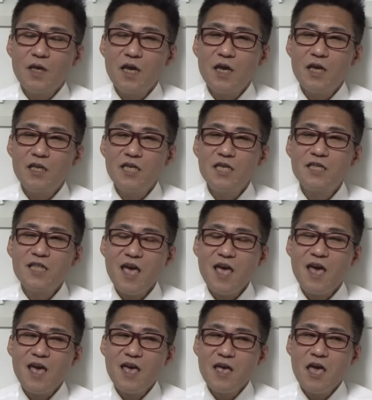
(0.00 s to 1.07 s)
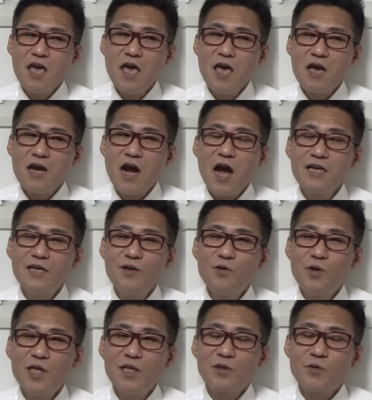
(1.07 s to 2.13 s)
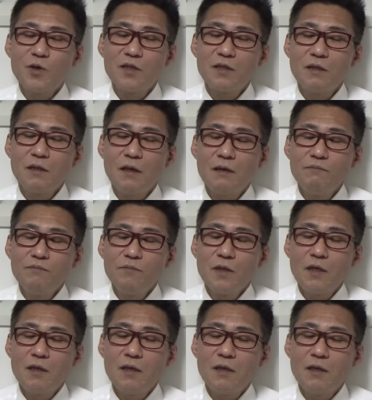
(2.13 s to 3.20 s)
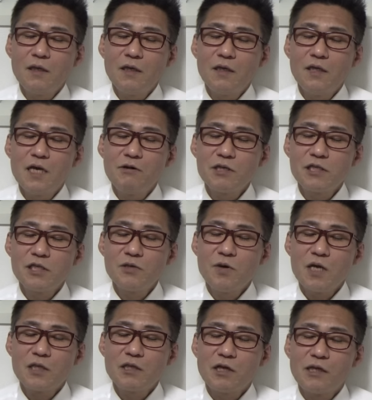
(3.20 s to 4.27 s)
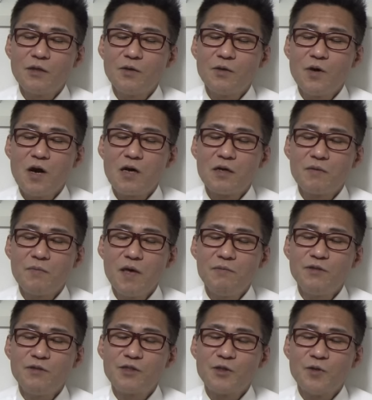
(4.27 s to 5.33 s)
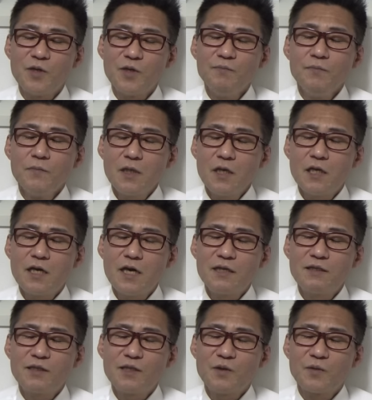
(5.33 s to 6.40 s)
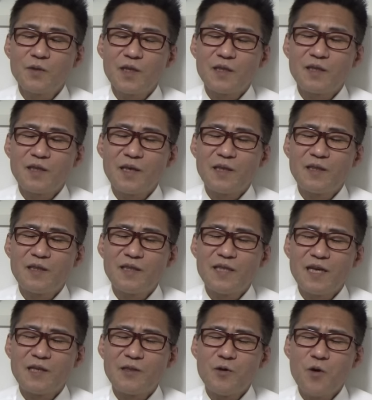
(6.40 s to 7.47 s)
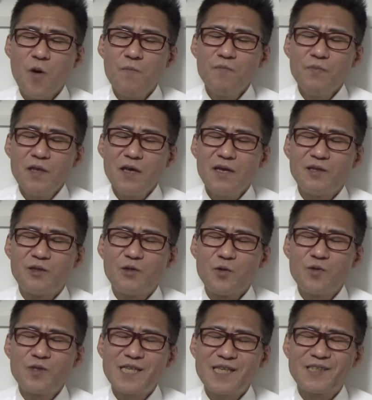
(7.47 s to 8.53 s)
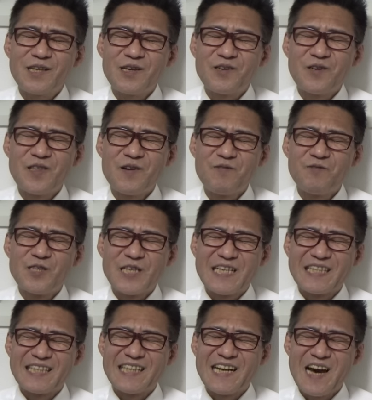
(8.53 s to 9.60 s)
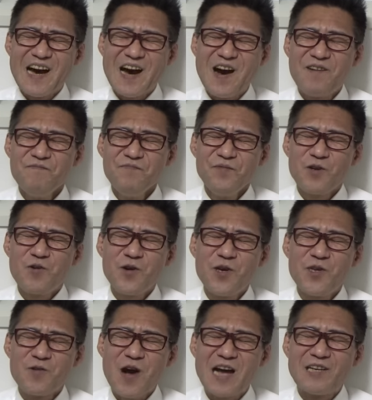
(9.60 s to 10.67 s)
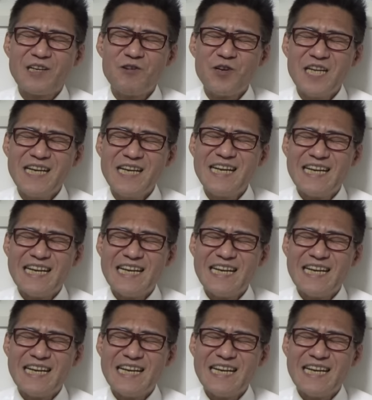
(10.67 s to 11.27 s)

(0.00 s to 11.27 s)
えー、煮て、えー、甘露煮とか言って、えー、猪苗代あたりの、あの、名物料理。一回食ったことあったけど、えー、泥臭くて食えたもんじゃなかったな。恋の甘露煮。